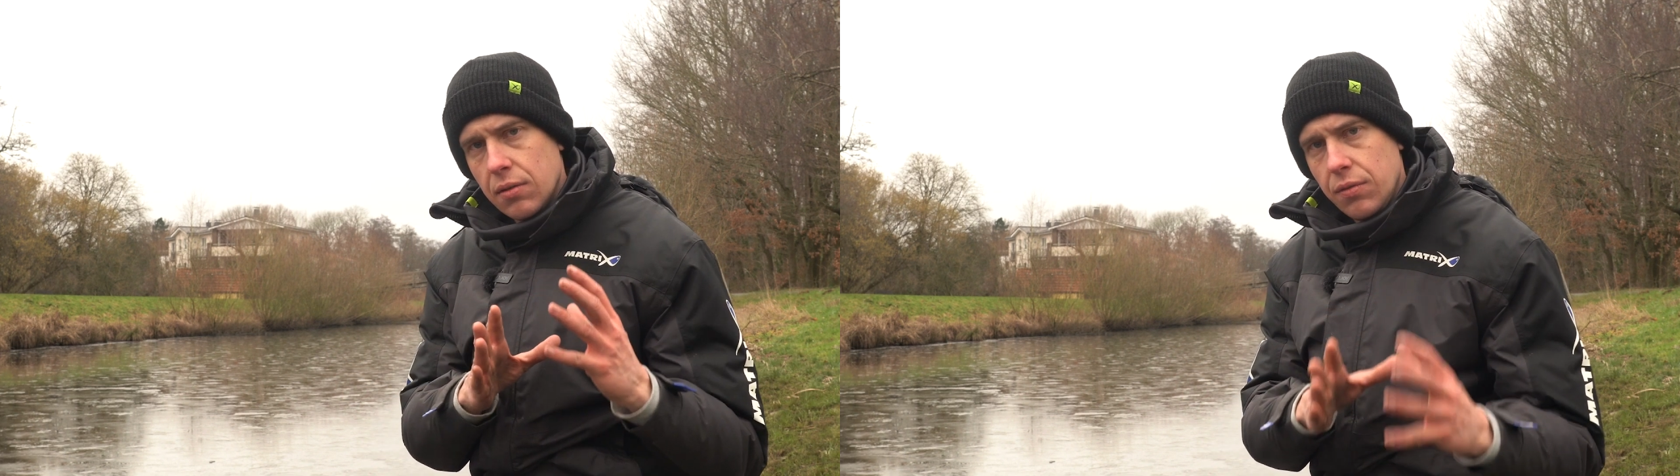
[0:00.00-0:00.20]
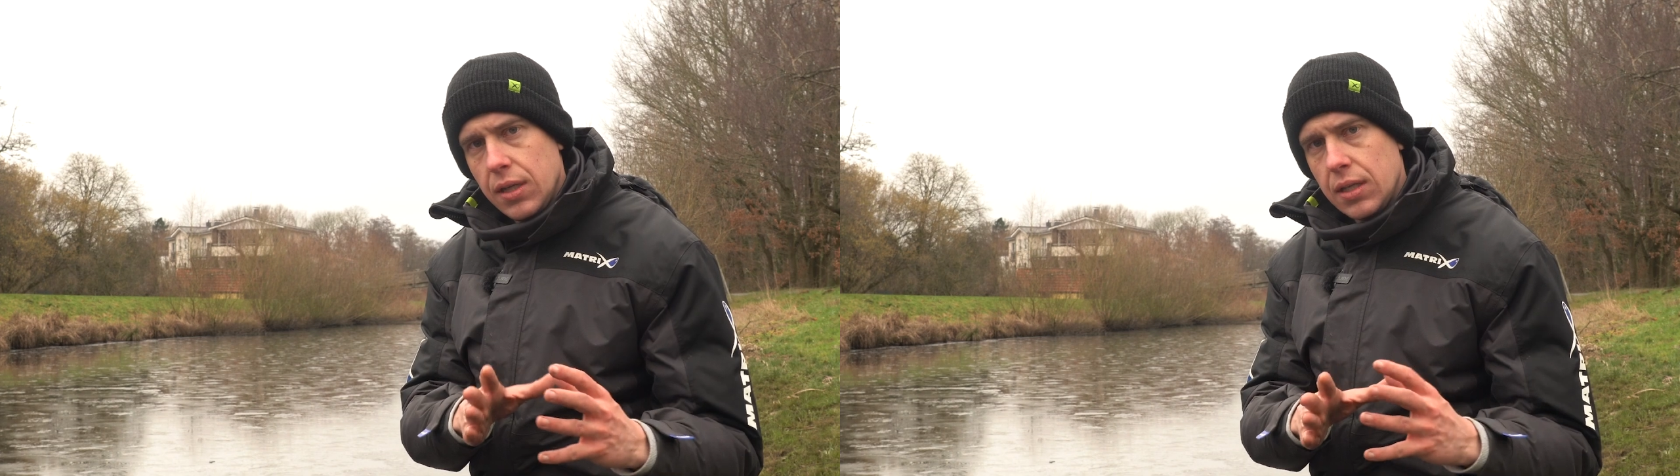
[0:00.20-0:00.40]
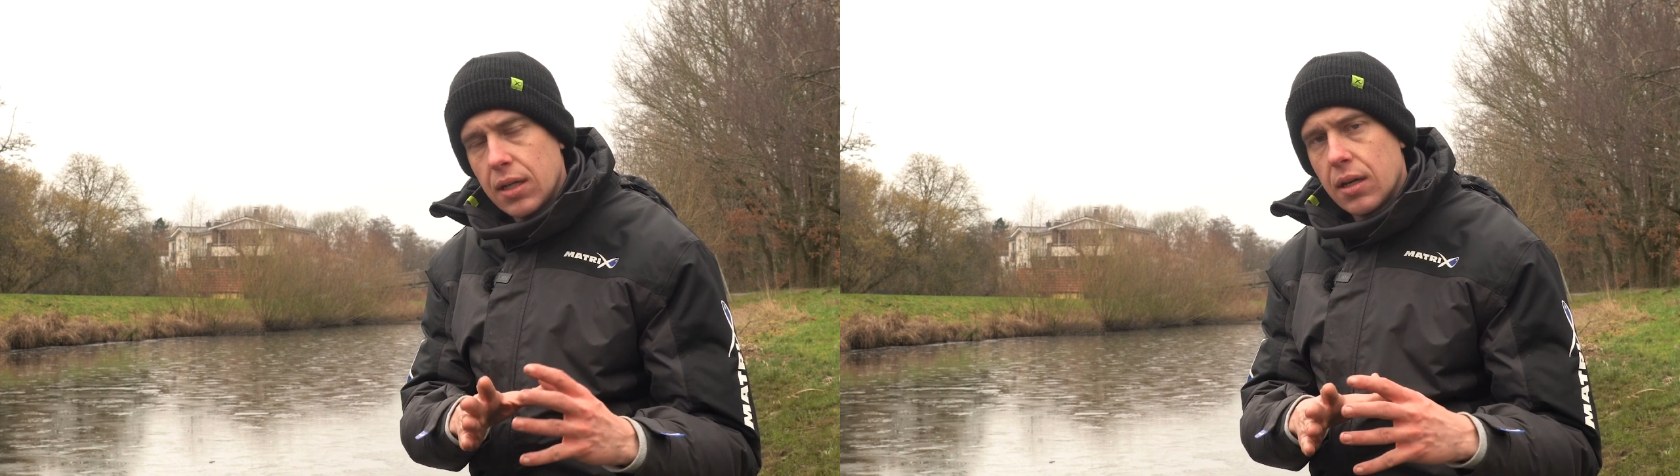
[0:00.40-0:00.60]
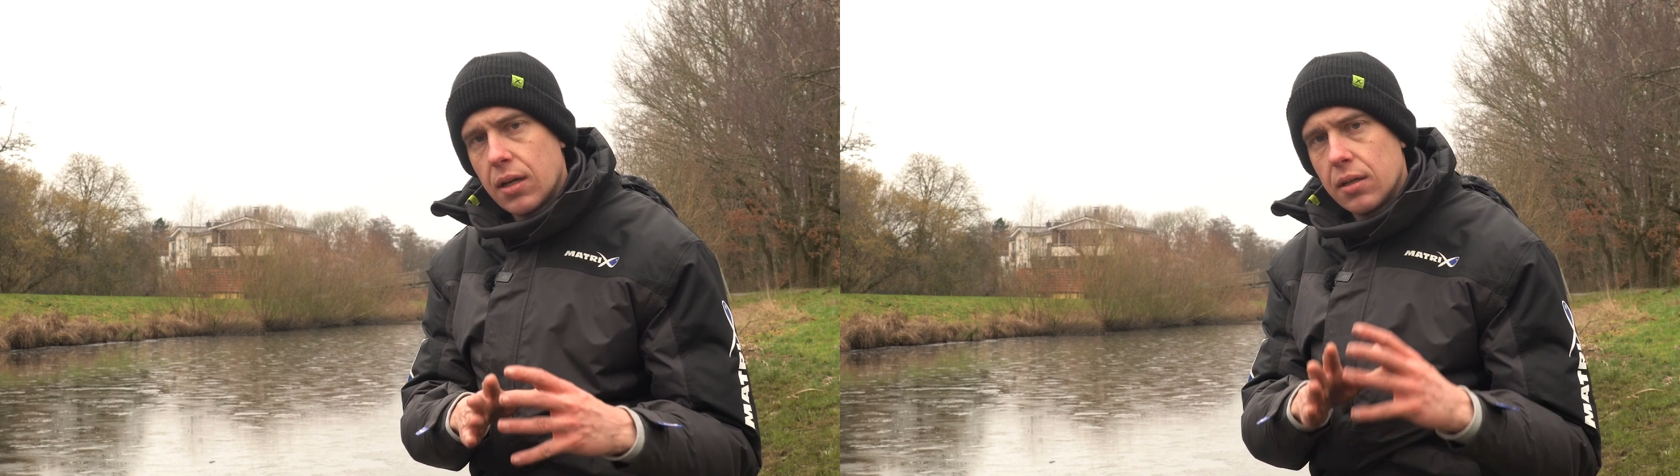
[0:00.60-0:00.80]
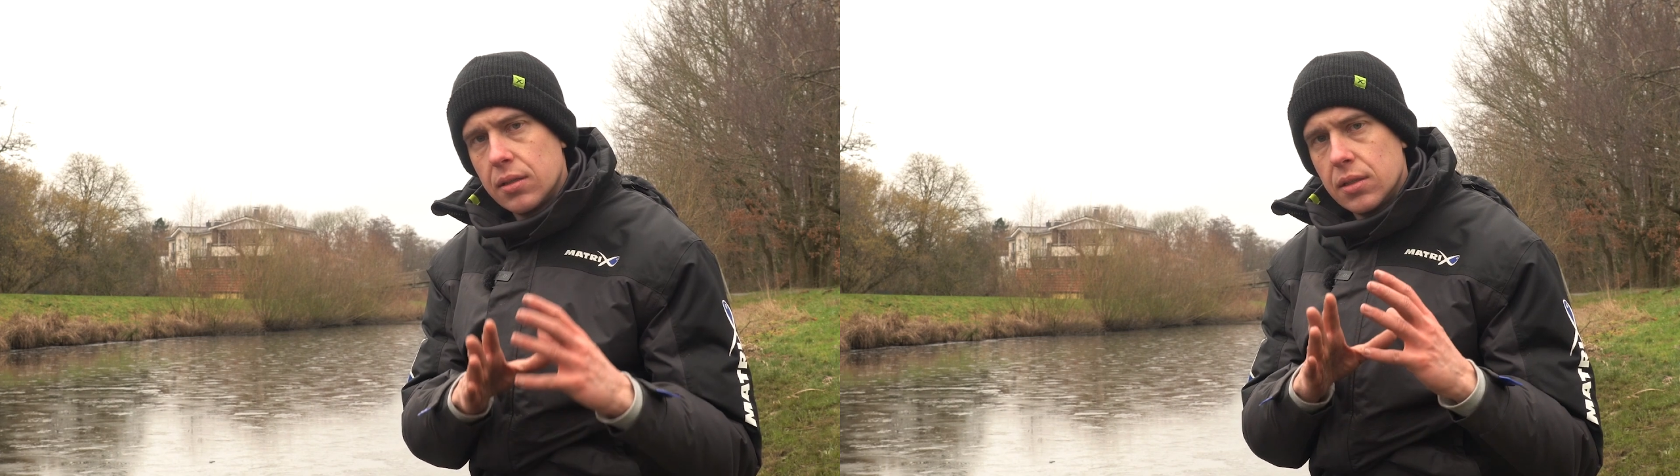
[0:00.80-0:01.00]

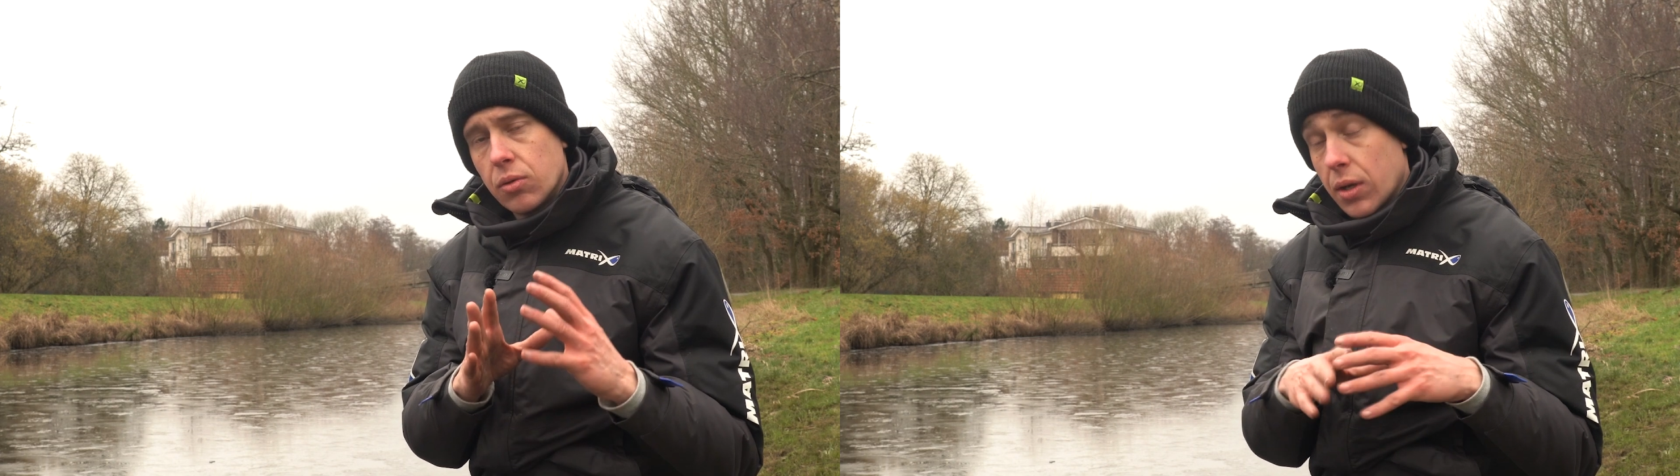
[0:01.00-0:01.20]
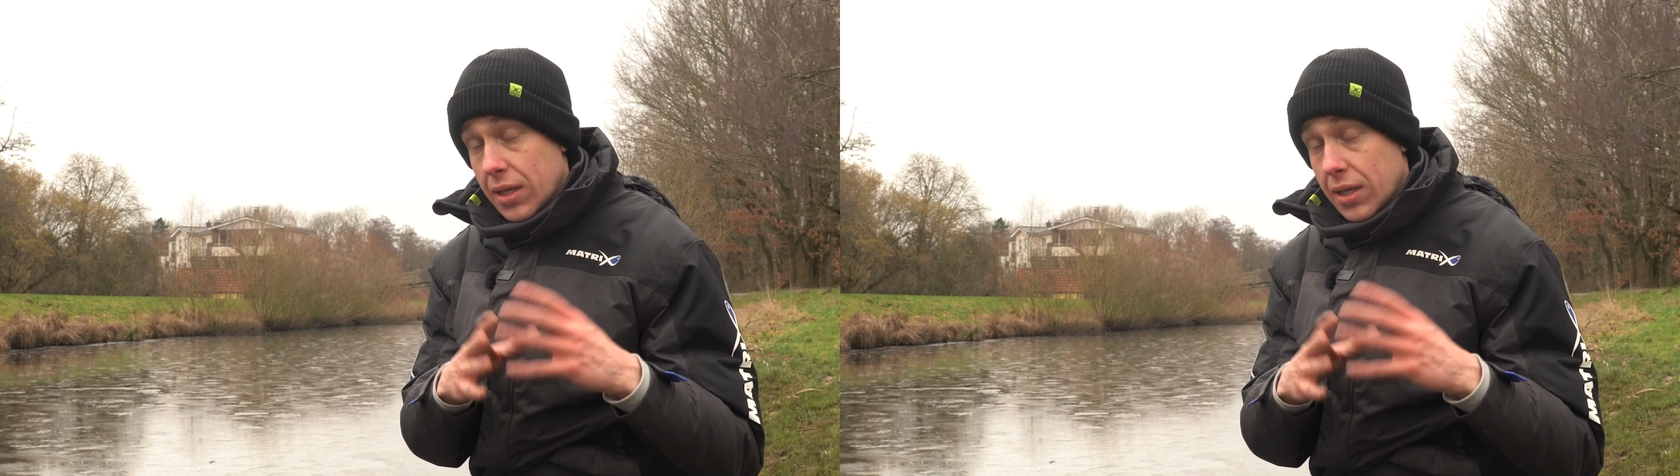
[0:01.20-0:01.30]
weniger oder